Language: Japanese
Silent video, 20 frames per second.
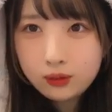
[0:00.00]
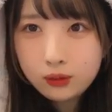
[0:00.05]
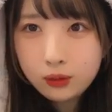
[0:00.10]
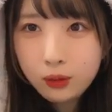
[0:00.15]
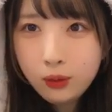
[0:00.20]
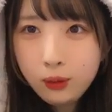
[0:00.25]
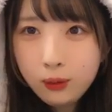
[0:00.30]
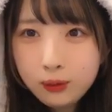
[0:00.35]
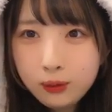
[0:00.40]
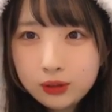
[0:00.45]

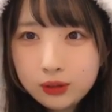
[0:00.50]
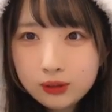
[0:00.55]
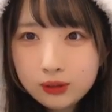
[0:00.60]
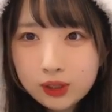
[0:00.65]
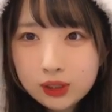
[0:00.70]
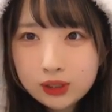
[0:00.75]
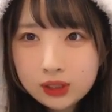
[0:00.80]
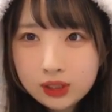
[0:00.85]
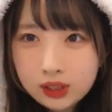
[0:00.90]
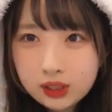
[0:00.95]
動物
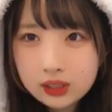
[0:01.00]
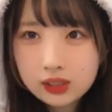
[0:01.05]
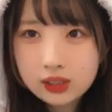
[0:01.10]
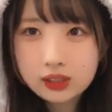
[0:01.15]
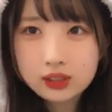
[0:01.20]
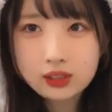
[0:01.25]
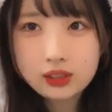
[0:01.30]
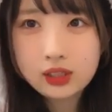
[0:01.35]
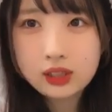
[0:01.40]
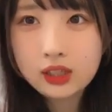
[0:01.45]
は好きです
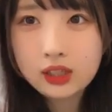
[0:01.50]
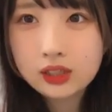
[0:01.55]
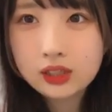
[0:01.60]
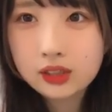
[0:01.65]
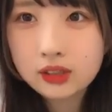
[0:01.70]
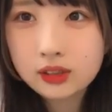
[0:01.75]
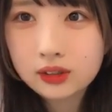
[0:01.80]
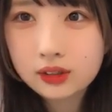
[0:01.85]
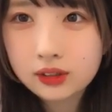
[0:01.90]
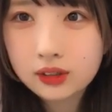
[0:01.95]
か好きで
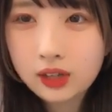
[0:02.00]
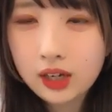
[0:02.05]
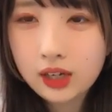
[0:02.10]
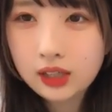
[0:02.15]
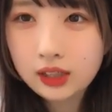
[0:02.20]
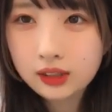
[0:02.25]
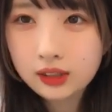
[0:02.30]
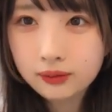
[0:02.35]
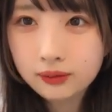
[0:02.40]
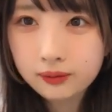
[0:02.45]
す
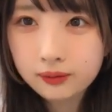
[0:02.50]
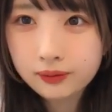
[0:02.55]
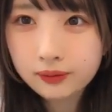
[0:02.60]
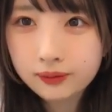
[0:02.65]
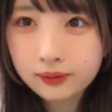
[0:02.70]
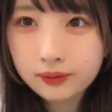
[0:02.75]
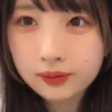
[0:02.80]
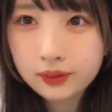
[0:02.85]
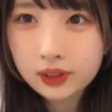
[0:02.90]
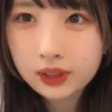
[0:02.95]
はい
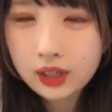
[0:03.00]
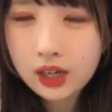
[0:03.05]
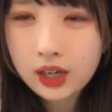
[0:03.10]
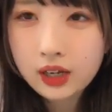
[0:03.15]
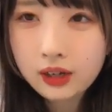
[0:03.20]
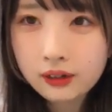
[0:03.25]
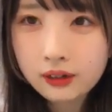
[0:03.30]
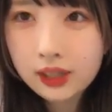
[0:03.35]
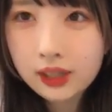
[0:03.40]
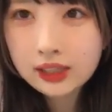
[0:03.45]

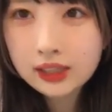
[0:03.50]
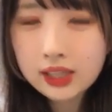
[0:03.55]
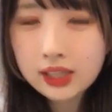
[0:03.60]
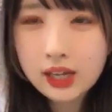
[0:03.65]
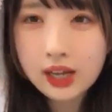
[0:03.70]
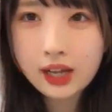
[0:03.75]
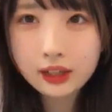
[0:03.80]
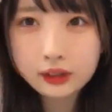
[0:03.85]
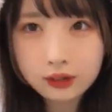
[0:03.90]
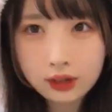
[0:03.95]
お母
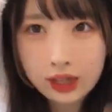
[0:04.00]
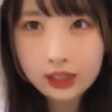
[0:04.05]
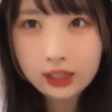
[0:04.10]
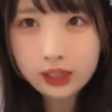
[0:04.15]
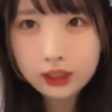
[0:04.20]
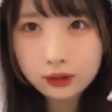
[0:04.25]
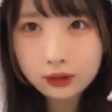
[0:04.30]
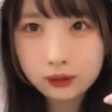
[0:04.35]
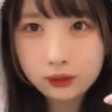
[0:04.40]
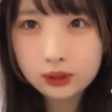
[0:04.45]
さんハートあ
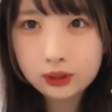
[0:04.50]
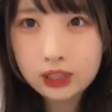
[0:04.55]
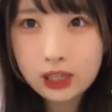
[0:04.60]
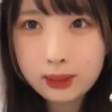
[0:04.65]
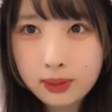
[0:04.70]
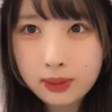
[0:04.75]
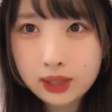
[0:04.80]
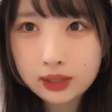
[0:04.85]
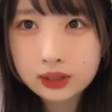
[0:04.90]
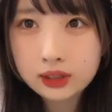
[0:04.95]
りがとうご
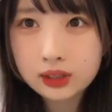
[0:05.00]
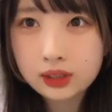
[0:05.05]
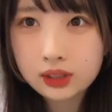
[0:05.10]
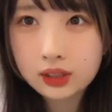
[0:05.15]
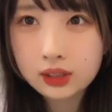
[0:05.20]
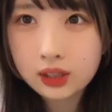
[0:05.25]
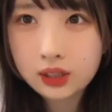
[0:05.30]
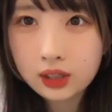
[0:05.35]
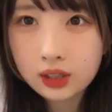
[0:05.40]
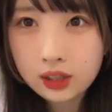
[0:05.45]
ます
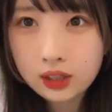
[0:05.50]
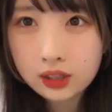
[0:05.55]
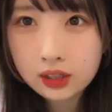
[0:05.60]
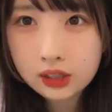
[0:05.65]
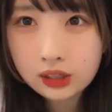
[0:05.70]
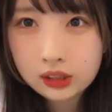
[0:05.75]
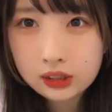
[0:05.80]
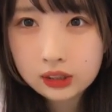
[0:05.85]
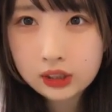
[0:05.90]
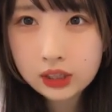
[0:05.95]

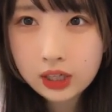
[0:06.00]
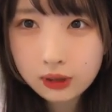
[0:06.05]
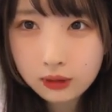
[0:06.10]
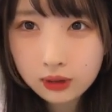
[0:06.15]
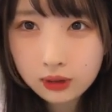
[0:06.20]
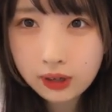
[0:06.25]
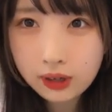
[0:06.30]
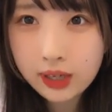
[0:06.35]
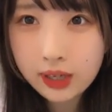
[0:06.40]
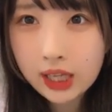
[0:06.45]
重
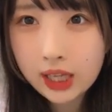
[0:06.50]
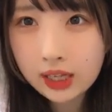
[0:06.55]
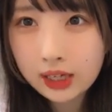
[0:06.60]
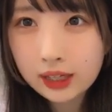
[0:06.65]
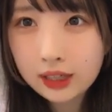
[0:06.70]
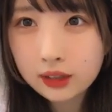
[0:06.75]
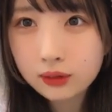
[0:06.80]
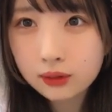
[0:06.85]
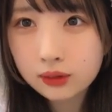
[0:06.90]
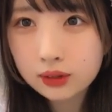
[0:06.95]
岡かいあ
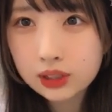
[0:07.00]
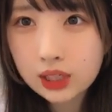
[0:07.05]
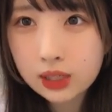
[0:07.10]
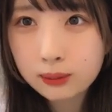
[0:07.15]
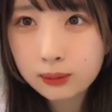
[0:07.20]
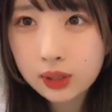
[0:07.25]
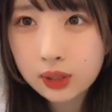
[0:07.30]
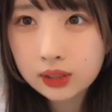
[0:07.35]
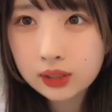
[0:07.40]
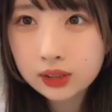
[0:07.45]
りがとうござ
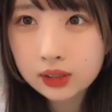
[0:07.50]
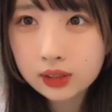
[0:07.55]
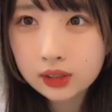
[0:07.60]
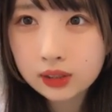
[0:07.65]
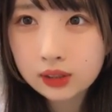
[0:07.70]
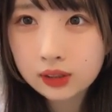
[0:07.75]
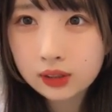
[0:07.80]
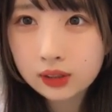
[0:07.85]
います